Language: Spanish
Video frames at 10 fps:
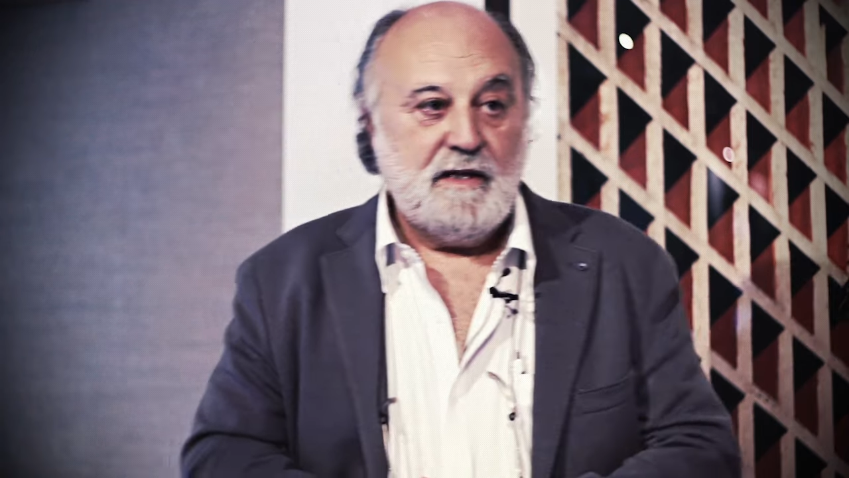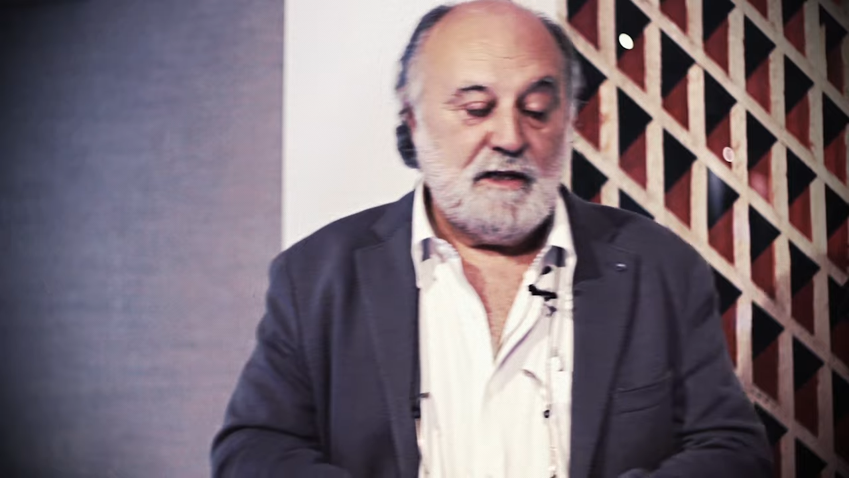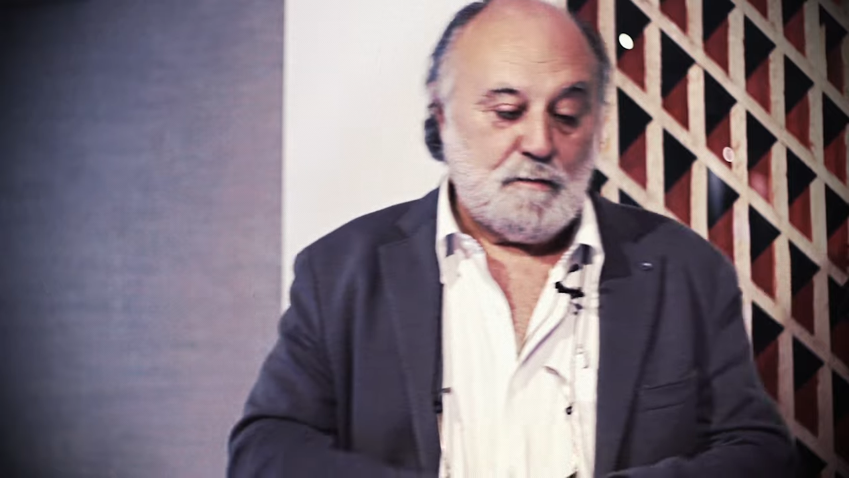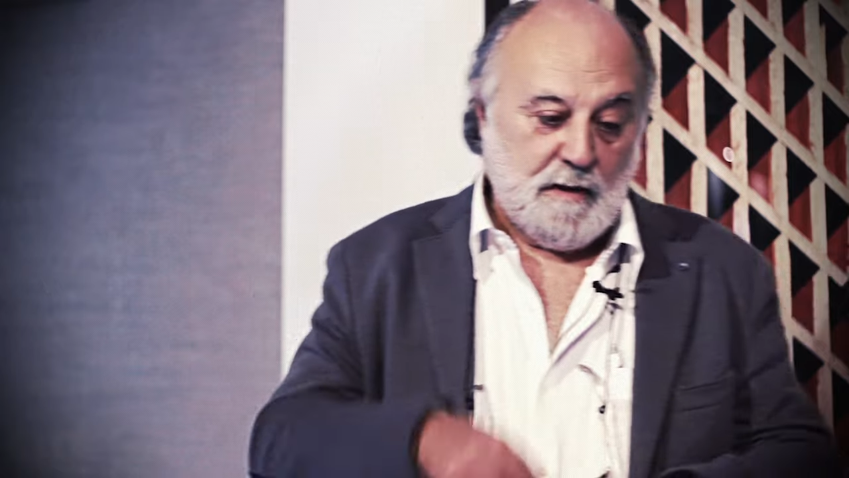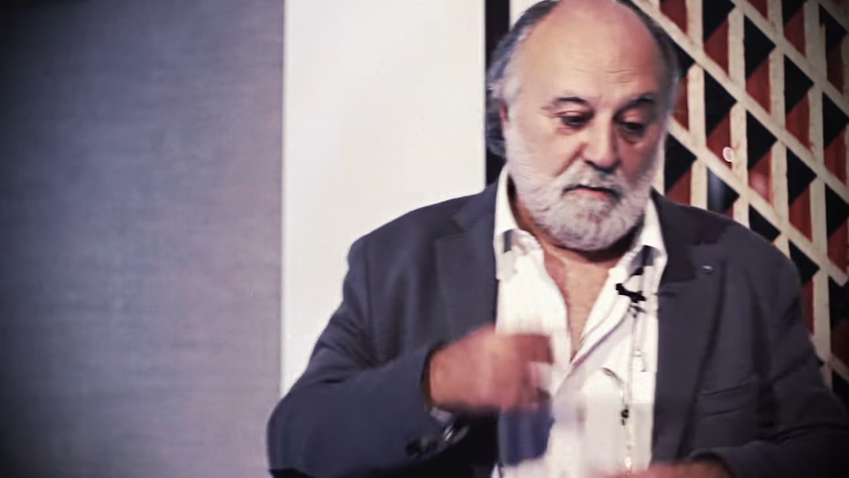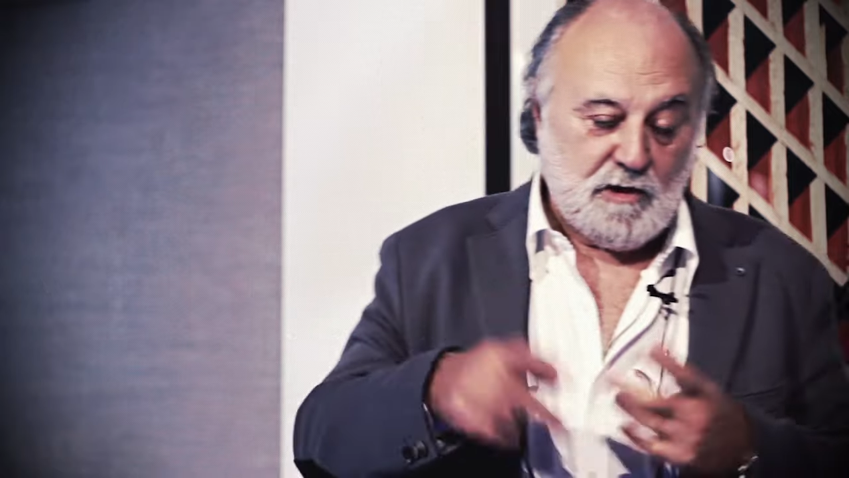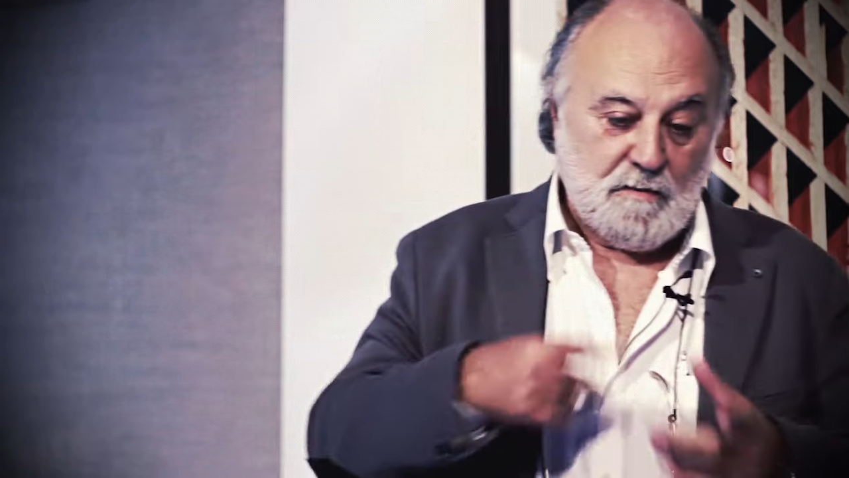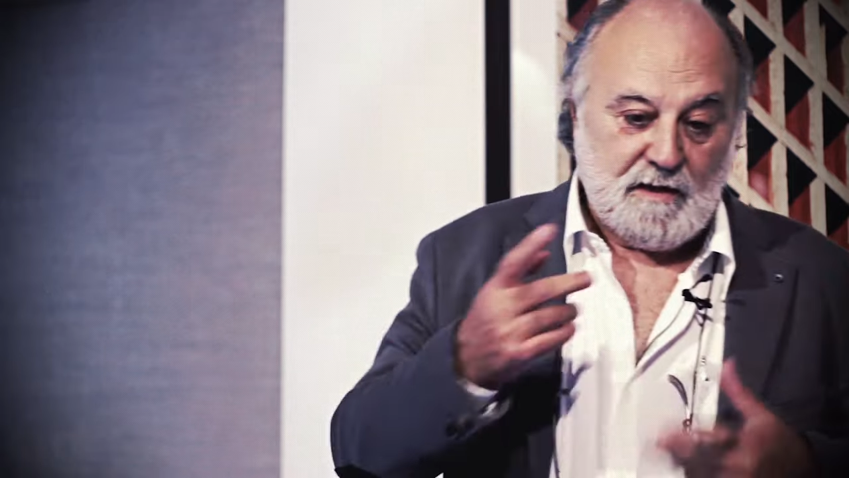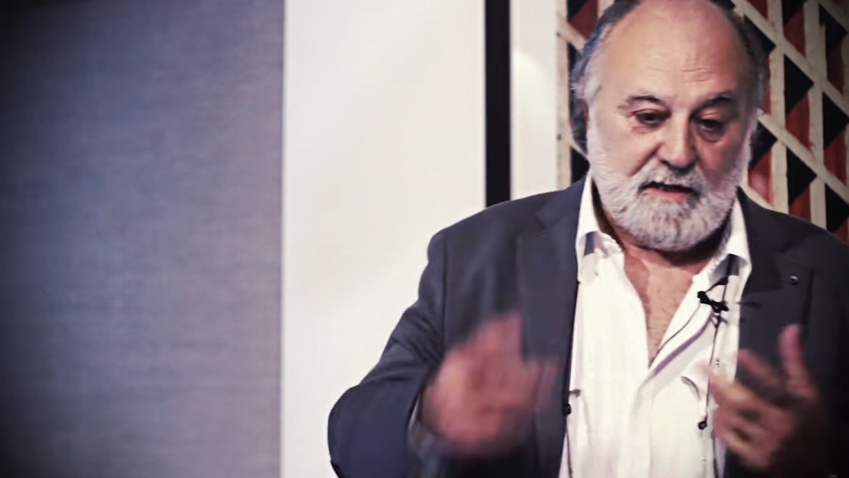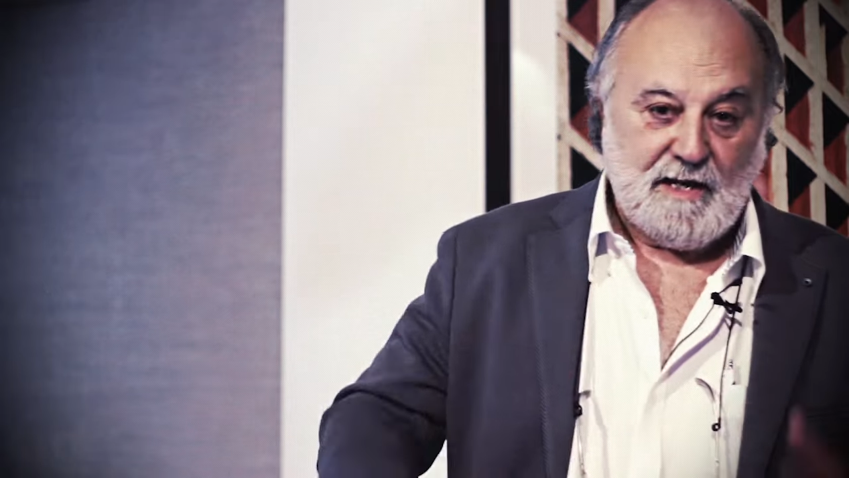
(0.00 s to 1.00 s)
Esperemos a
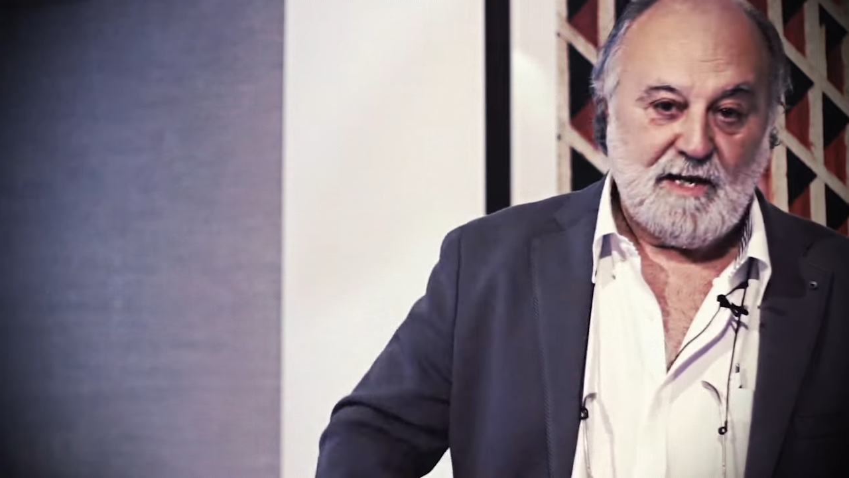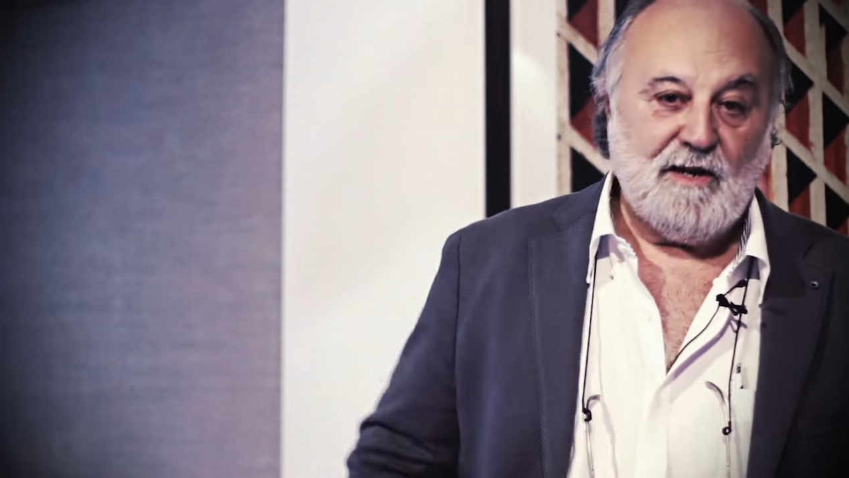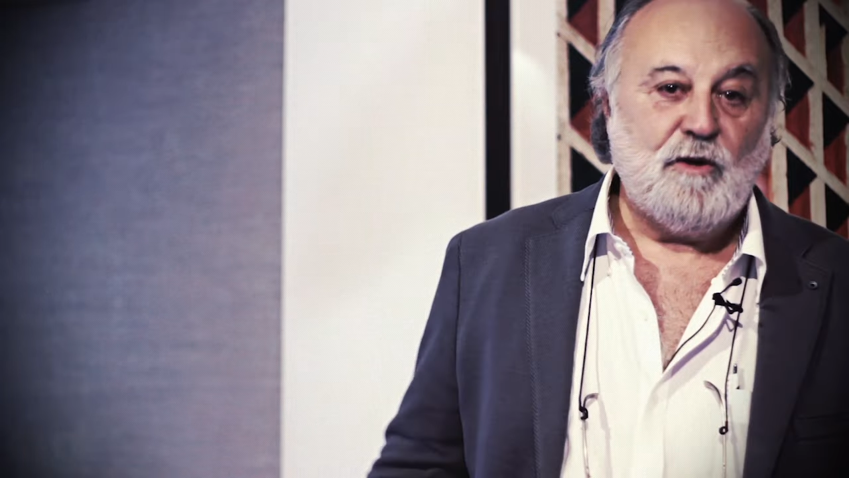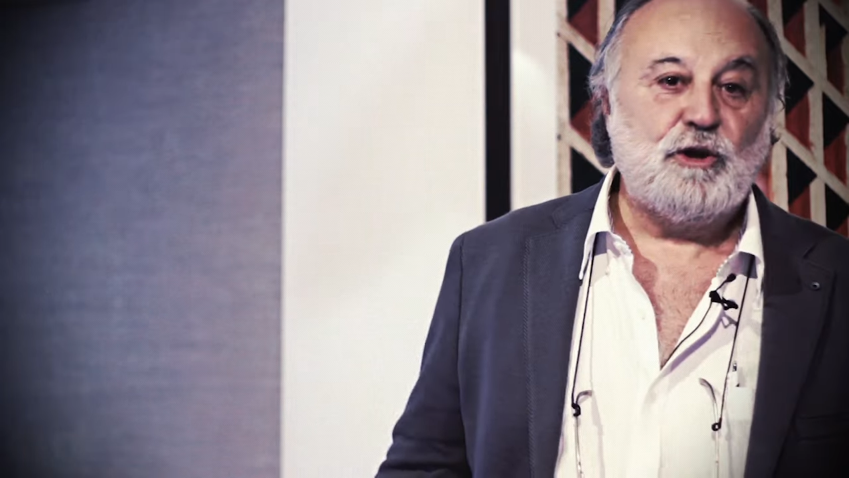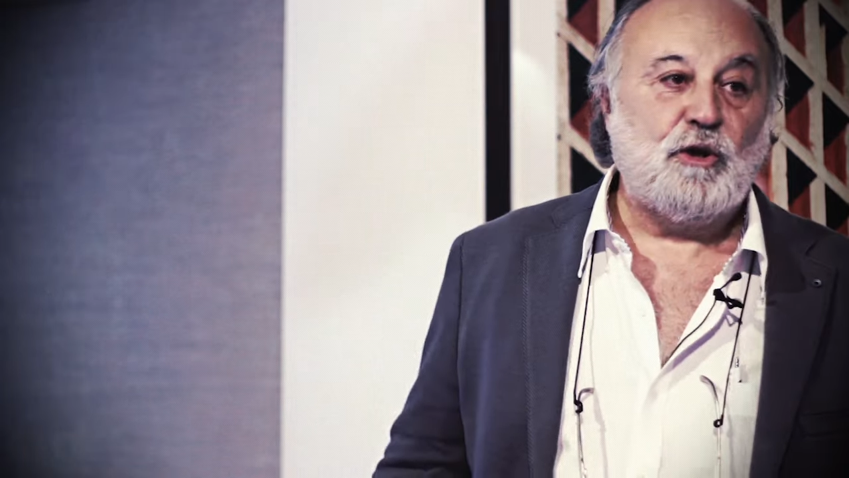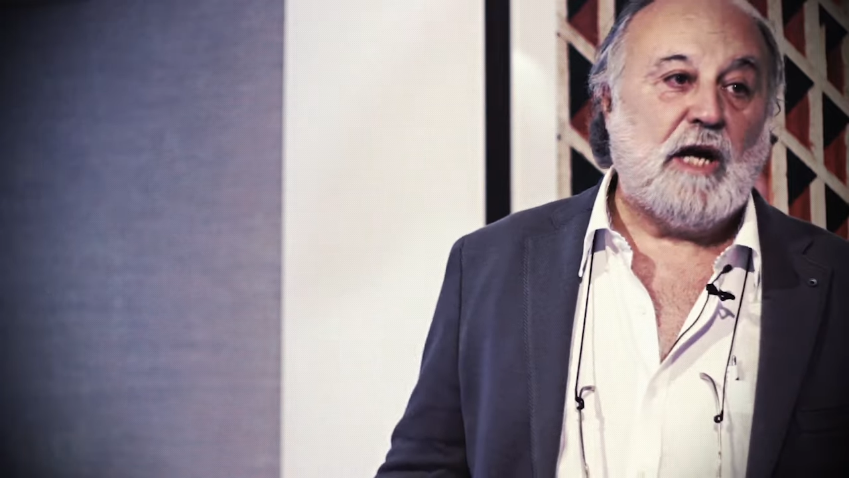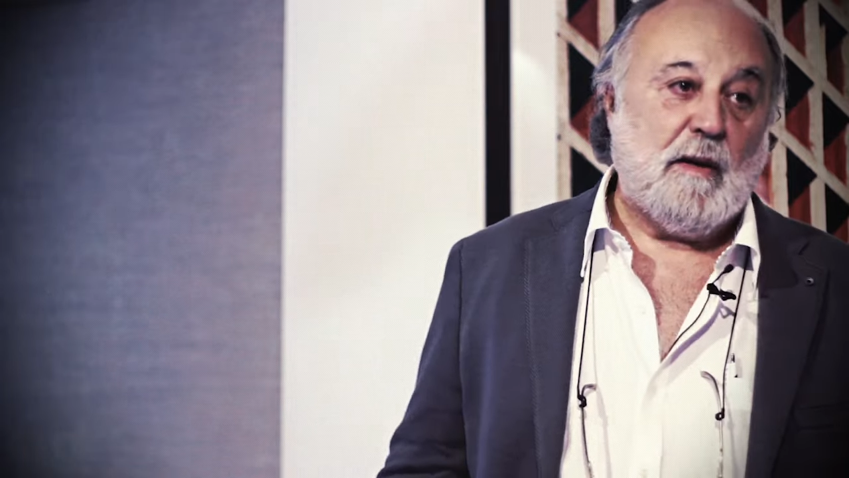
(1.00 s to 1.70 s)
ver que haya otro